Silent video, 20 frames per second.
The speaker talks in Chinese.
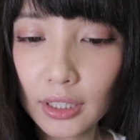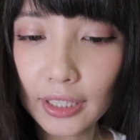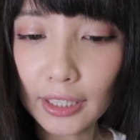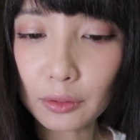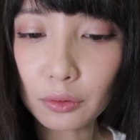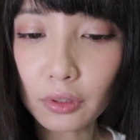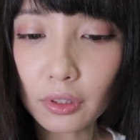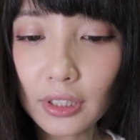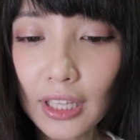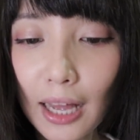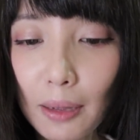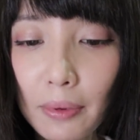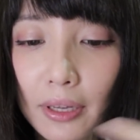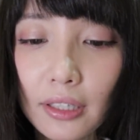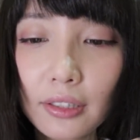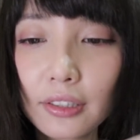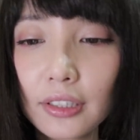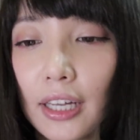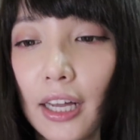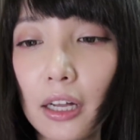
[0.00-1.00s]
感觉搭
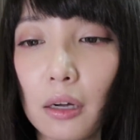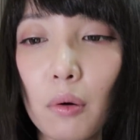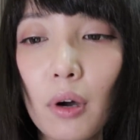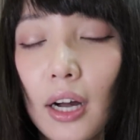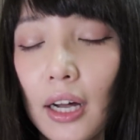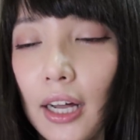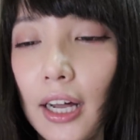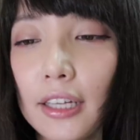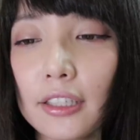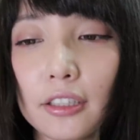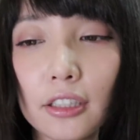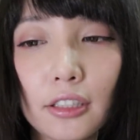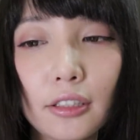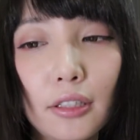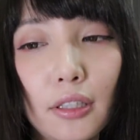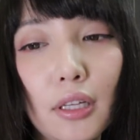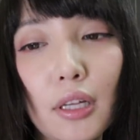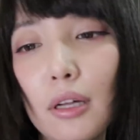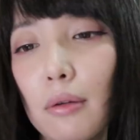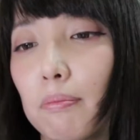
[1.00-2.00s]
配起来的话，它的
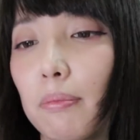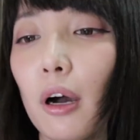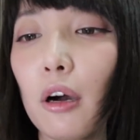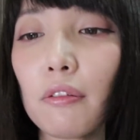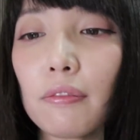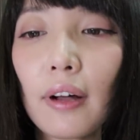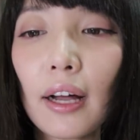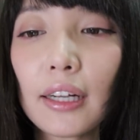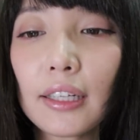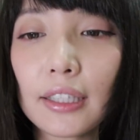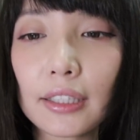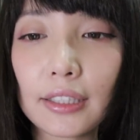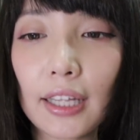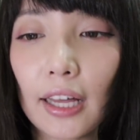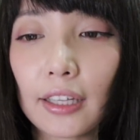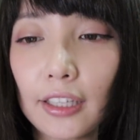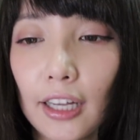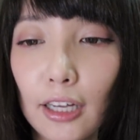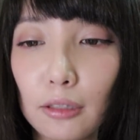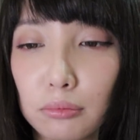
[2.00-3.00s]
爆发可以打
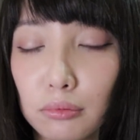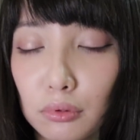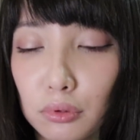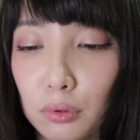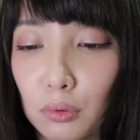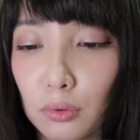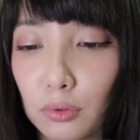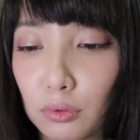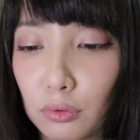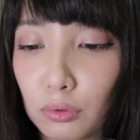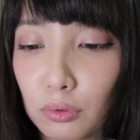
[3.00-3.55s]
的还不错。